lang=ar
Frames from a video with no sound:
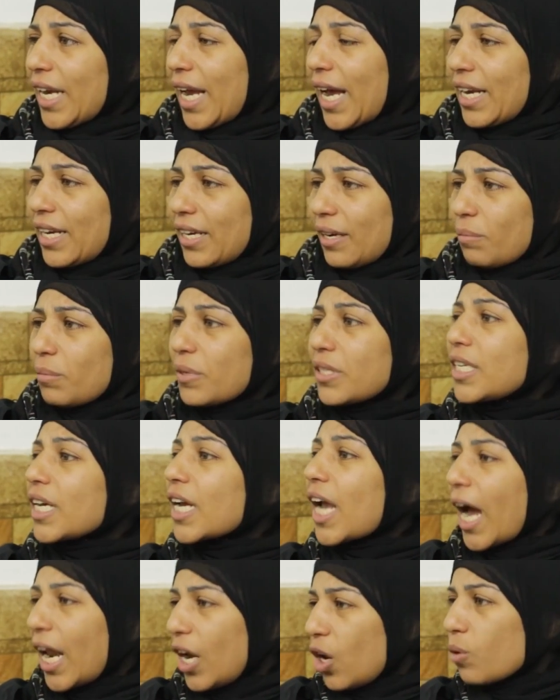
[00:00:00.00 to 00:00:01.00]
يعني
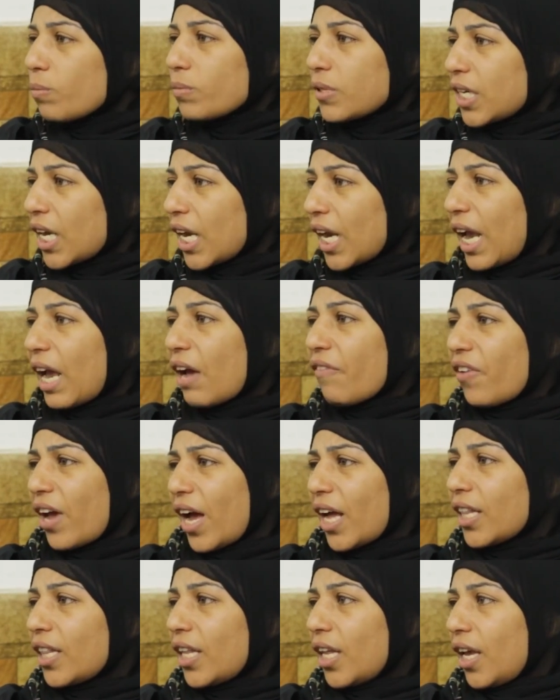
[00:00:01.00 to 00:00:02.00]
مسك عليهم سنجه
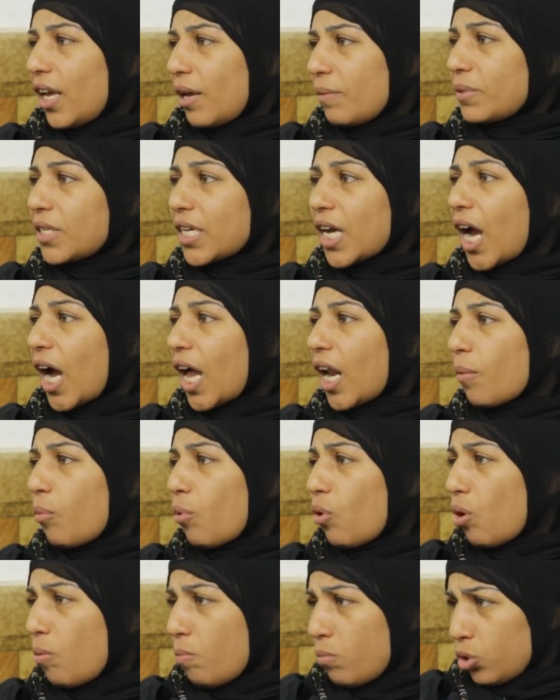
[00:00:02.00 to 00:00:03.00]
في حد يمسك على
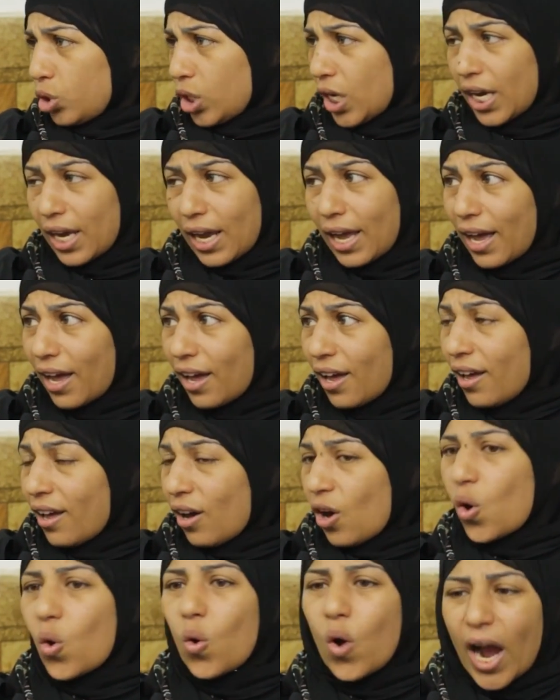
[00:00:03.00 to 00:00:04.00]
ابوه وامه سنجه
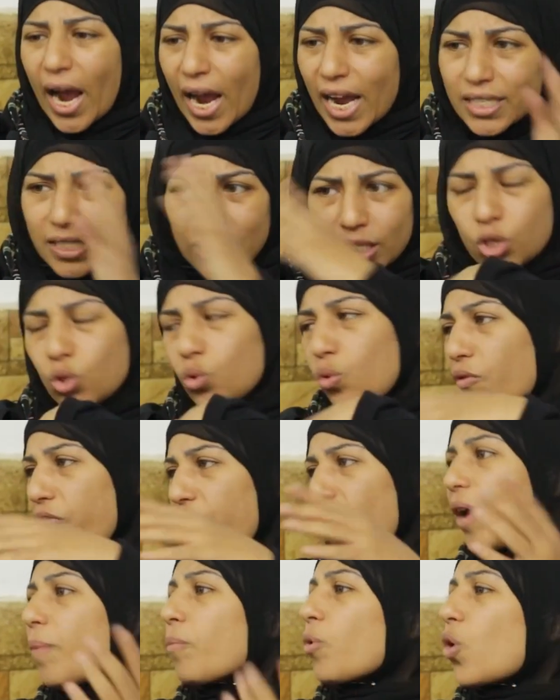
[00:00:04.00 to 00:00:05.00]
هو حاسس
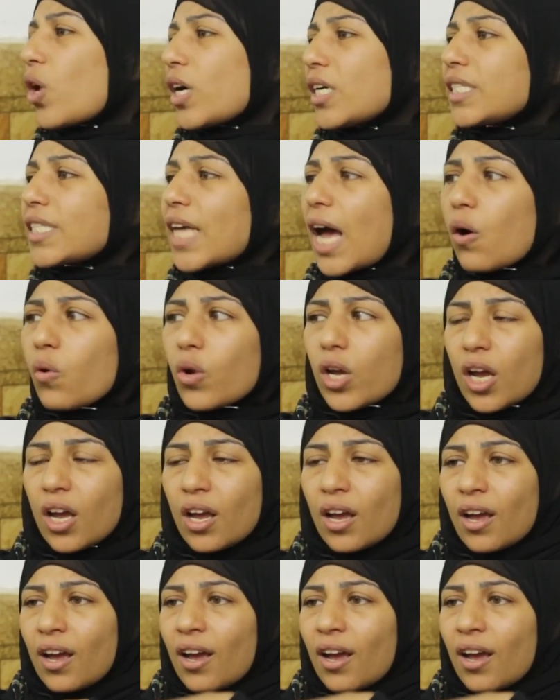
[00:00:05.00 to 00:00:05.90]
وفاهم كويس قوي